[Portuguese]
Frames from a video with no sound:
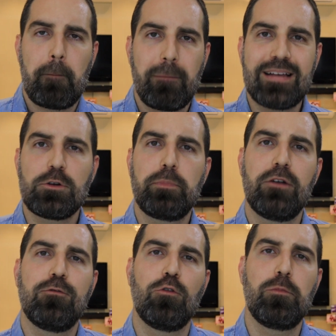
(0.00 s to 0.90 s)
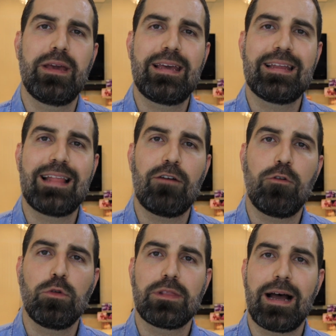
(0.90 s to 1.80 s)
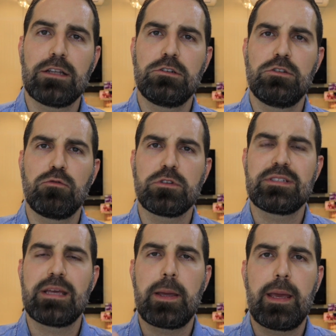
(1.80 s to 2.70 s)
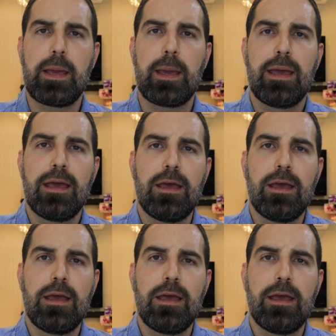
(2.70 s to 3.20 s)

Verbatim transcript: mas é um perfume que dá vontade de você